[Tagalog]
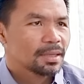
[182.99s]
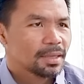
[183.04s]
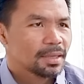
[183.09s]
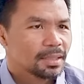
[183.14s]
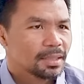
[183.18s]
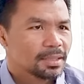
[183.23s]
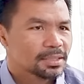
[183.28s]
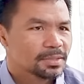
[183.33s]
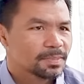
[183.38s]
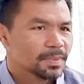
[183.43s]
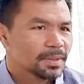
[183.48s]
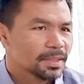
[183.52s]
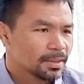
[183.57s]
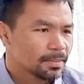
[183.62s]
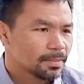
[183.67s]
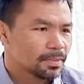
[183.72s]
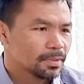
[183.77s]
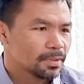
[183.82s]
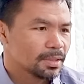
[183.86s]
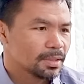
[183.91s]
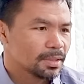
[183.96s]

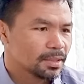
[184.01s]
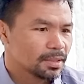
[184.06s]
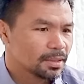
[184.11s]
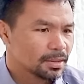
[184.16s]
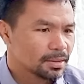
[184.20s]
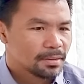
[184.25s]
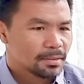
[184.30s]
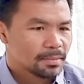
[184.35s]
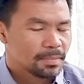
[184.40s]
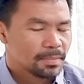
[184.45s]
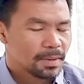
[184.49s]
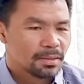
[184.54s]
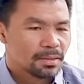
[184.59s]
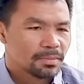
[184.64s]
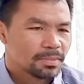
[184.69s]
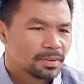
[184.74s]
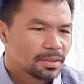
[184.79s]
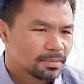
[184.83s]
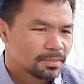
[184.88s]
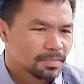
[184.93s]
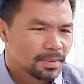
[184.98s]
Unexplainable na paano
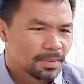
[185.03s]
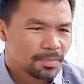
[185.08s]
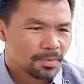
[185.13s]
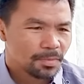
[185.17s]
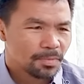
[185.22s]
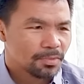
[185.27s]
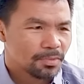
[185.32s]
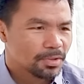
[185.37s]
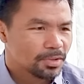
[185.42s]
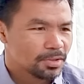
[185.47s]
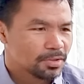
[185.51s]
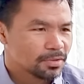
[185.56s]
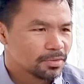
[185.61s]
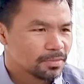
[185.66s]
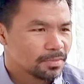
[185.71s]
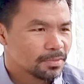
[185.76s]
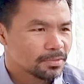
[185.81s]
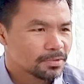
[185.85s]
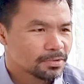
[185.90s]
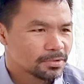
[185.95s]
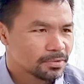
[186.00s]
ba mapupuno itong
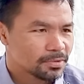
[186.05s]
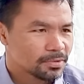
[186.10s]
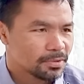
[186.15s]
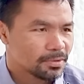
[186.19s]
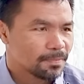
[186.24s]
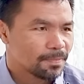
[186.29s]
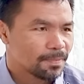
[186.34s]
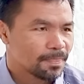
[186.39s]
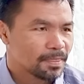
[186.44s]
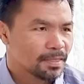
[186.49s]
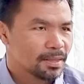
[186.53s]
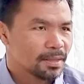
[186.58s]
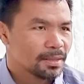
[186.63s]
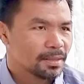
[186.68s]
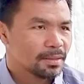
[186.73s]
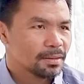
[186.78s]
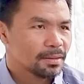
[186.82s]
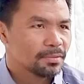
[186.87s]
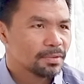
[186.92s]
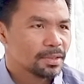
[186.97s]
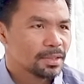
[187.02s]
puso ko. Then
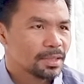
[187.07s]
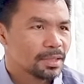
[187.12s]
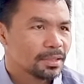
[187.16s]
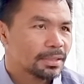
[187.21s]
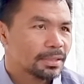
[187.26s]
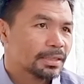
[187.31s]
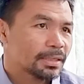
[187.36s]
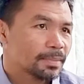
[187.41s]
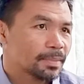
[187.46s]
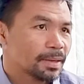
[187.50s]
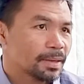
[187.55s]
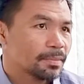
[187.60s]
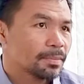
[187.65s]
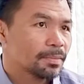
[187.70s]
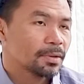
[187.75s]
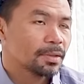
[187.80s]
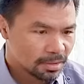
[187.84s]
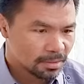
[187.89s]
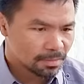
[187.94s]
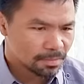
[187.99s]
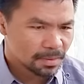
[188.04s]
when I read the Bible,
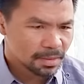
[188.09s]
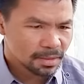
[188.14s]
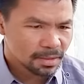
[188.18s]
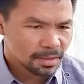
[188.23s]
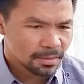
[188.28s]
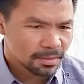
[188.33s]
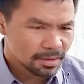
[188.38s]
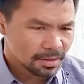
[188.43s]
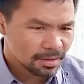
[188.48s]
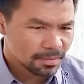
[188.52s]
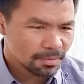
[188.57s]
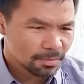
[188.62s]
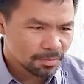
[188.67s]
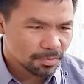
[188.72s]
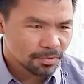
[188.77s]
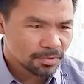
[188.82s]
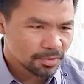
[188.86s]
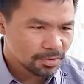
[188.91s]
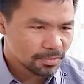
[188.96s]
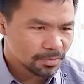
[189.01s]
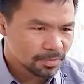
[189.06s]
parang
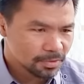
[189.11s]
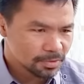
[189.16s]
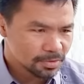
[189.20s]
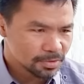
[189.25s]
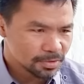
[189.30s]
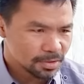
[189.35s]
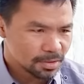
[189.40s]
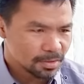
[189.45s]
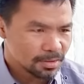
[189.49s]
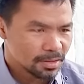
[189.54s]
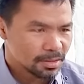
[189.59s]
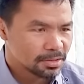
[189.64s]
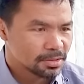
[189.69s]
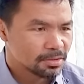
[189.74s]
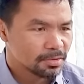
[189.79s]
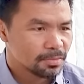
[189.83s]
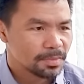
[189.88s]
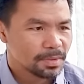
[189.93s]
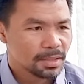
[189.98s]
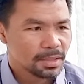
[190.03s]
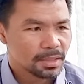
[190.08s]
napupuno yung puso na tapos
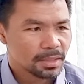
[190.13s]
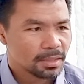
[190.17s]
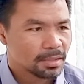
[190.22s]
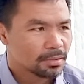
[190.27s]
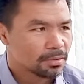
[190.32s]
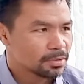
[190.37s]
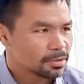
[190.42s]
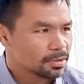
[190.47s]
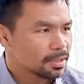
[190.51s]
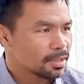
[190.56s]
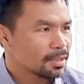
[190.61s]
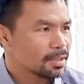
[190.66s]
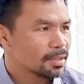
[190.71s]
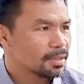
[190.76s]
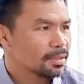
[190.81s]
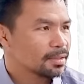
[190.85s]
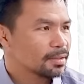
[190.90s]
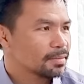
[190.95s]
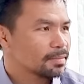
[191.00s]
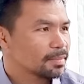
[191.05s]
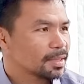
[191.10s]
umiiyak ako sa
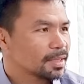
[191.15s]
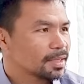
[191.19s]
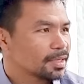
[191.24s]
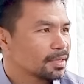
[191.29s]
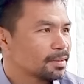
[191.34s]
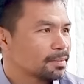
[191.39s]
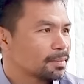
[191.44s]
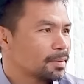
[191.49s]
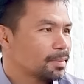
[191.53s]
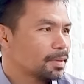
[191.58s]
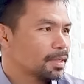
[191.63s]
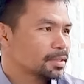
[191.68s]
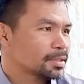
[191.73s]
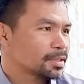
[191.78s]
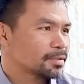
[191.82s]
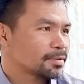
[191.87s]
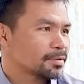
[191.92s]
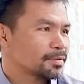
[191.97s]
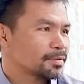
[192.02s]
mga nanababasa ko.